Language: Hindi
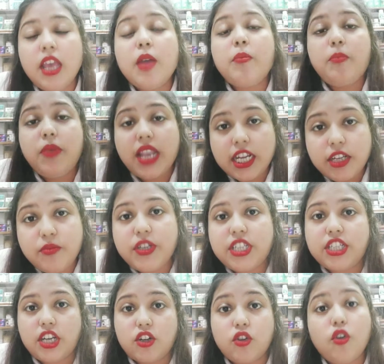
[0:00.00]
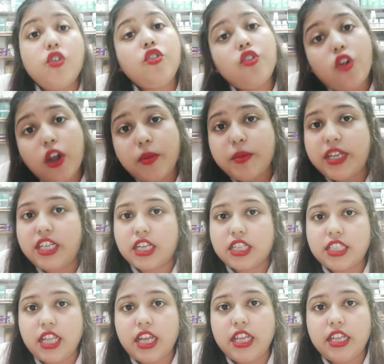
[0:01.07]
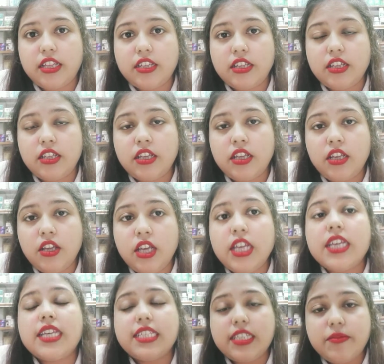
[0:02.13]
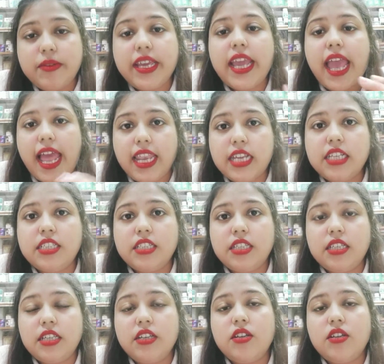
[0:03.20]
ब्लड प्रेशर को नॉर्मल रखता है किसी भी एलर्जी